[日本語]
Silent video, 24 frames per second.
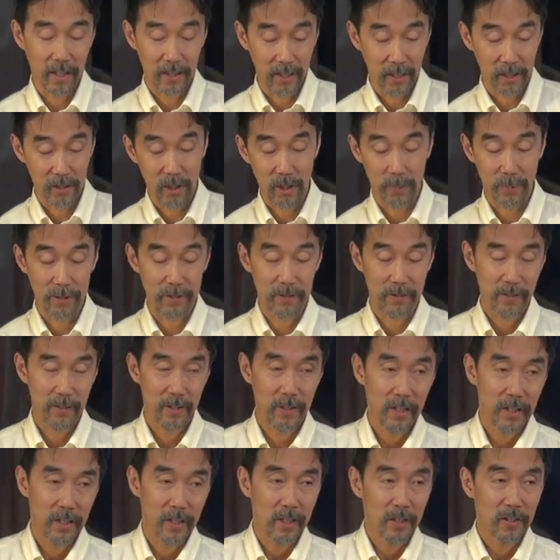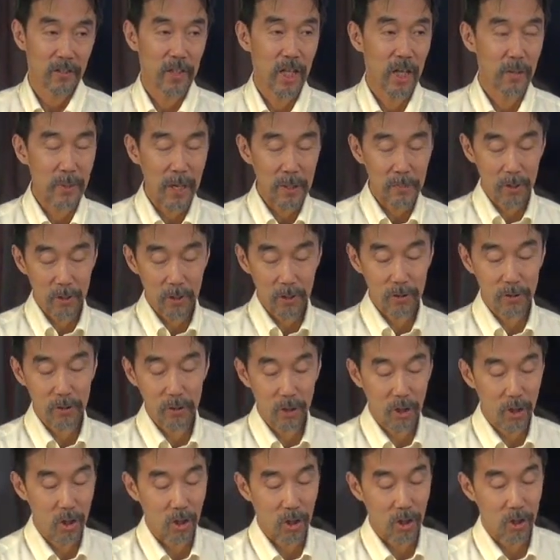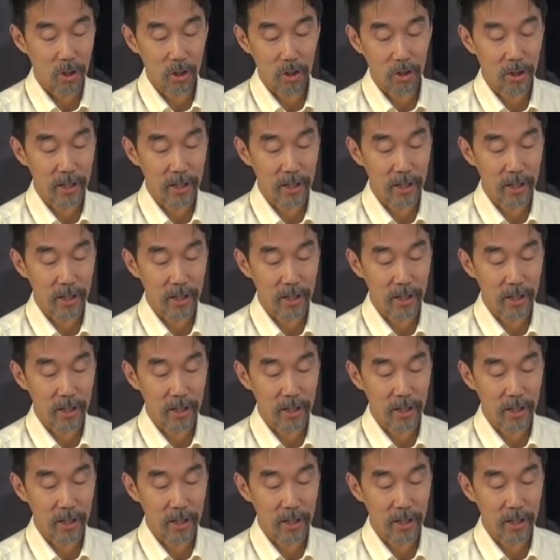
語っています賜物と